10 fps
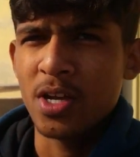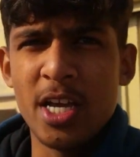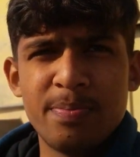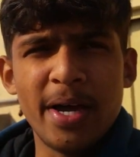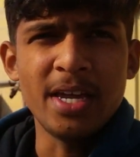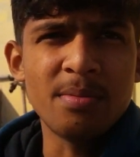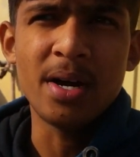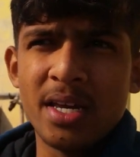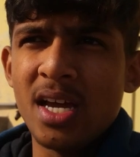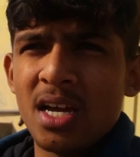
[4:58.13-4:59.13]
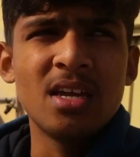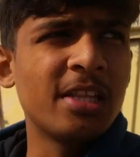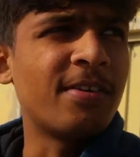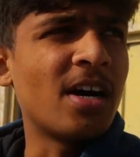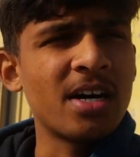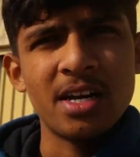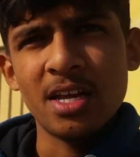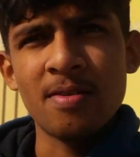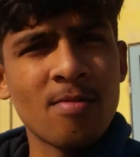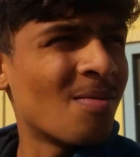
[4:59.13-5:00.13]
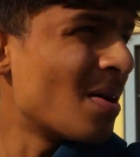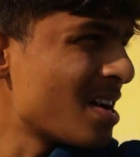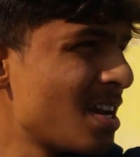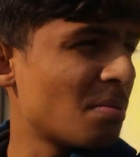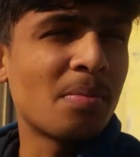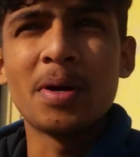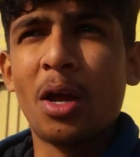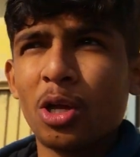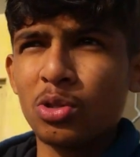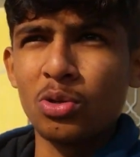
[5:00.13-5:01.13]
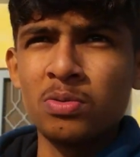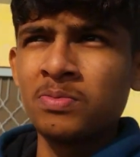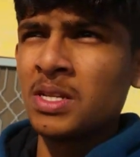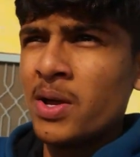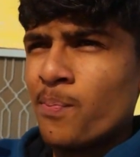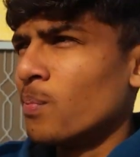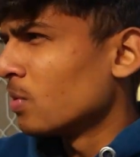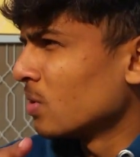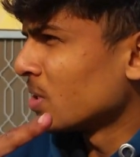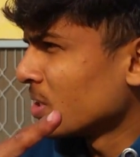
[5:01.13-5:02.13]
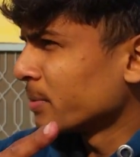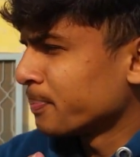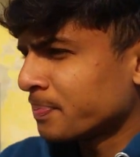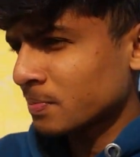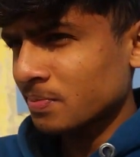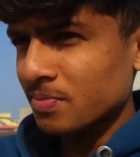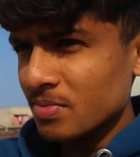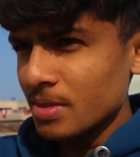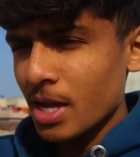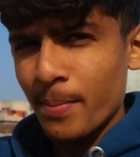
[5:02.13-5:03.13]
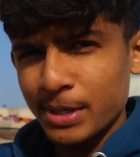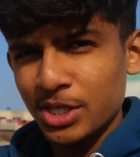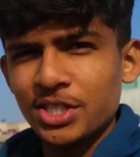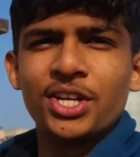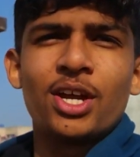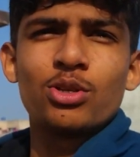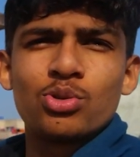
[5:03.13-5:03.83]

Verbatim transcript: कल बाइक हमारी आ गई है दुआ करें हमारे लिए वो बरकत हो और हम अच्छे तरीके से